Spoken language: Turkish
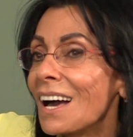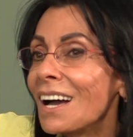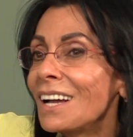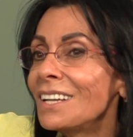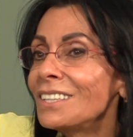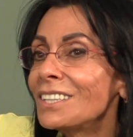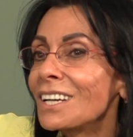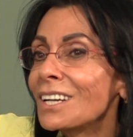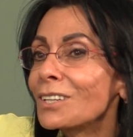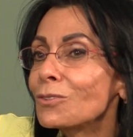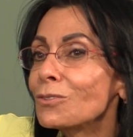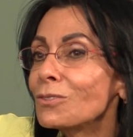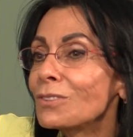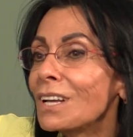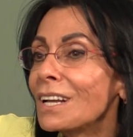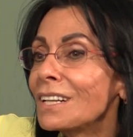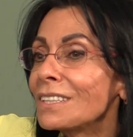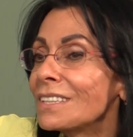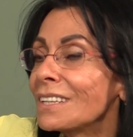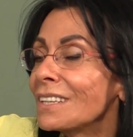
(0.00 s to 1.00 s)
Ancak
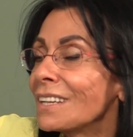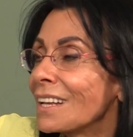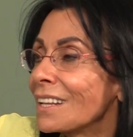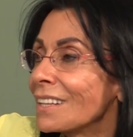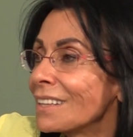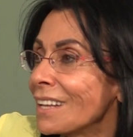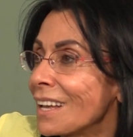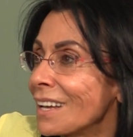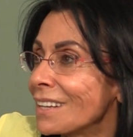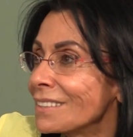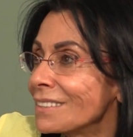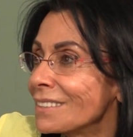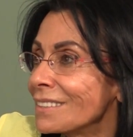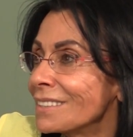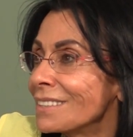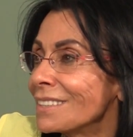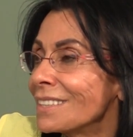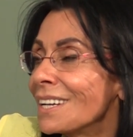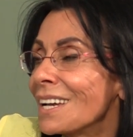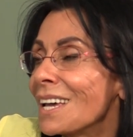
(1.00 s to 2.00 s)
düzelten
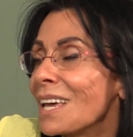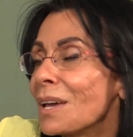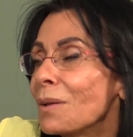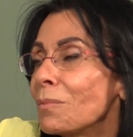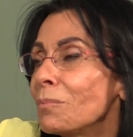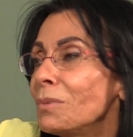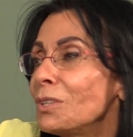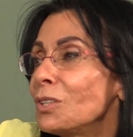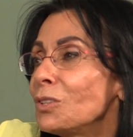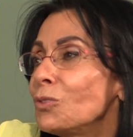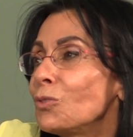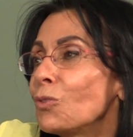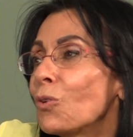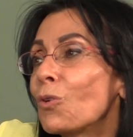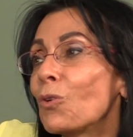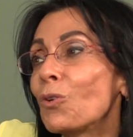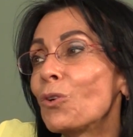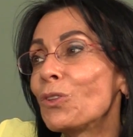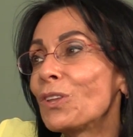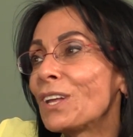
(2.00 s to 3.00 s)
Allah'tır biz
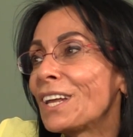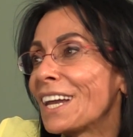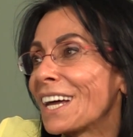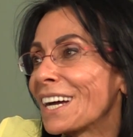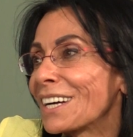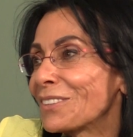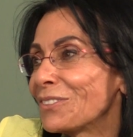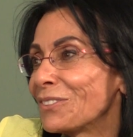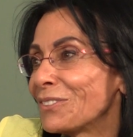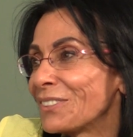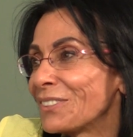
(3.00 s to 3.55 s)
yok olarak